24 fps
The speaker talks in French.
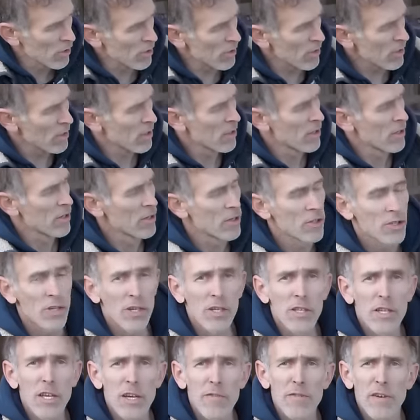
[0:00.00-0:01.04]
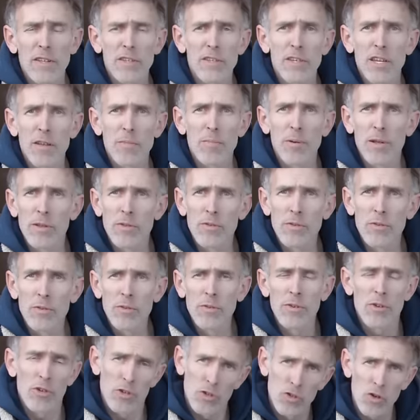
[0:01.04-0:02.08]
heures, j'intervertis les
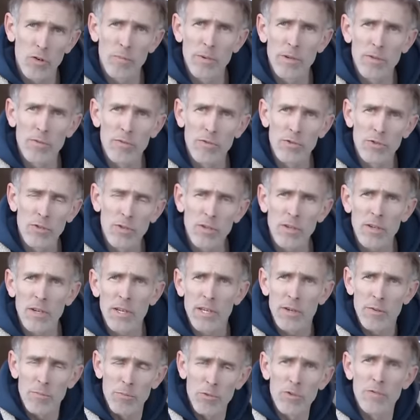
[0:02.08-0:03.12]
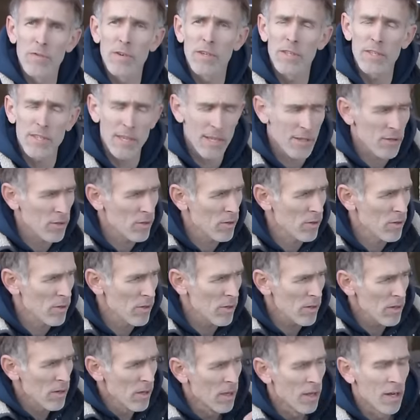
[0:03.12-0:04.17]
plateaux, je remets 12 heures et au bout de 24
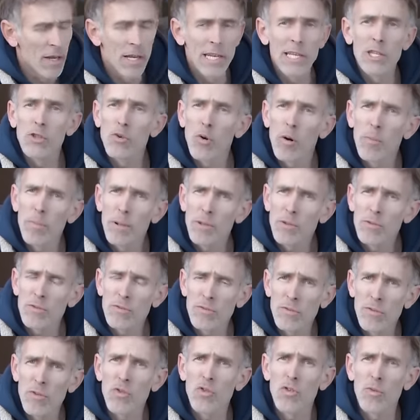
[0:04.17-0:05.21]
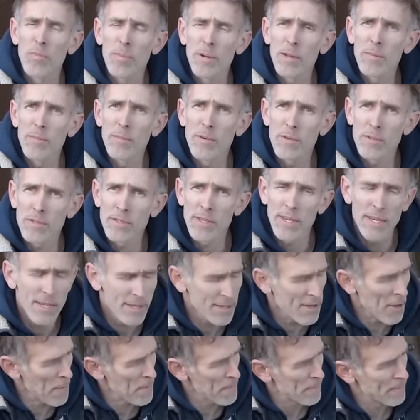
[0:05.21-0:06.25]
heures, les trois plateaux sont complètement
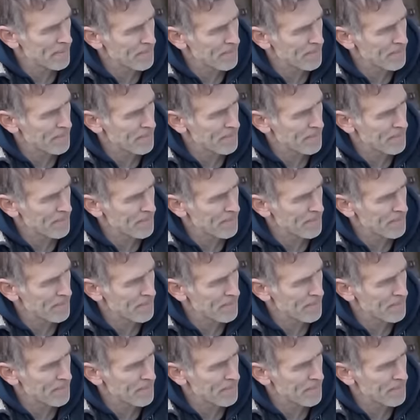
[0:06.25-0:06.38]
secs